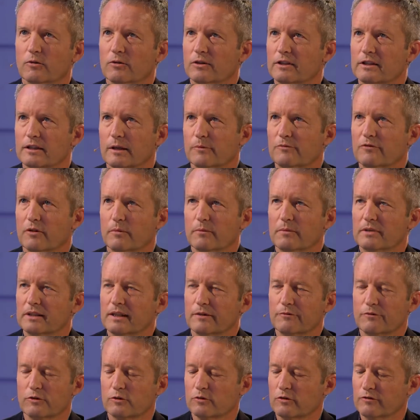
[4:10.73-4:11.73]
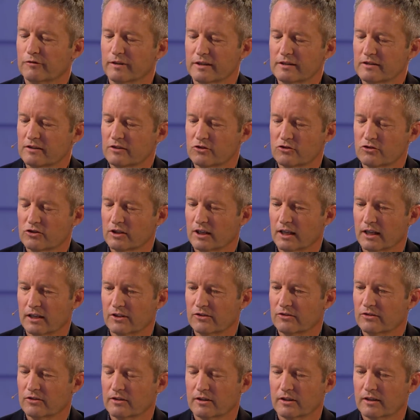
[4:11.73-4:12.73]
Und ich habe für mich einfach nur
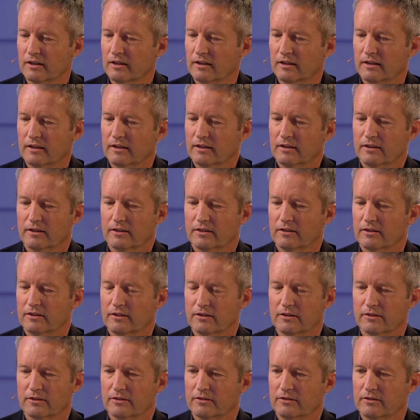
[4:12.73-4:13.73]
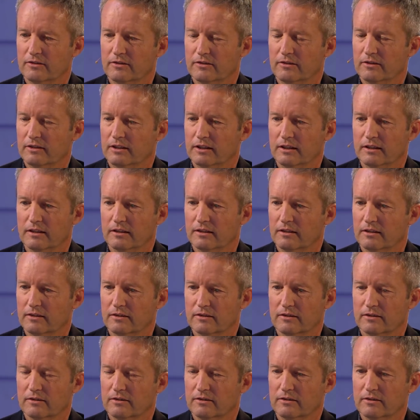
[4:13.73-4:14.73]
festgestellt, äh,
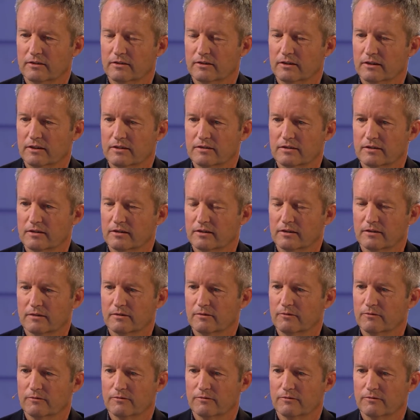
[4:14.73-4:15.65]
die, diese